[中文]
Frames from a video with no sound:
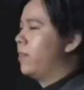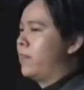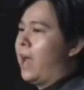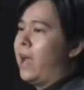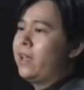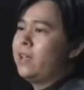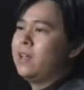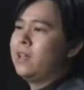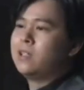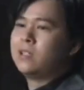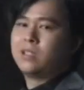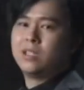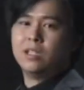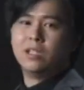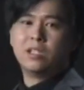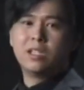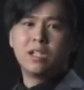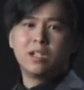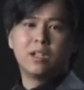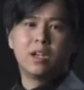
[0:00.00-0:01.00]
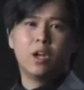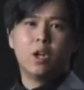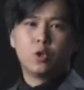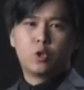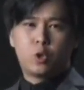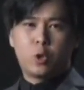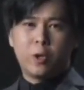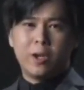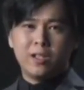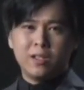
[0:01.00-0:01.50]
它也挤进了
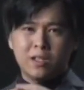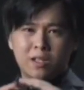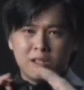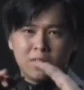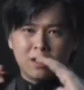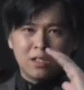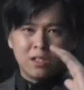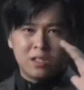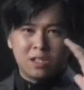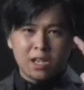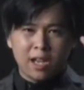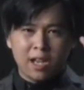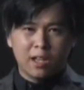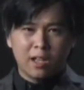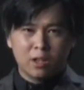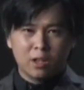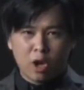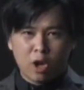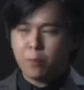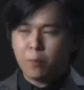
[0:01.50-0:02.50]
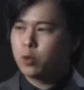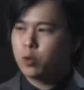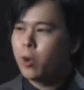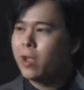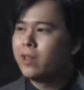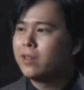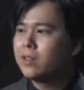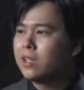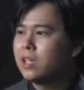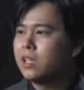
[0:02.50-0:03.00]
全世界 top
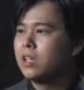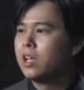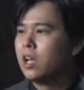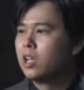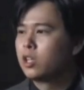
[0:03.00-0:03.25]
twenty，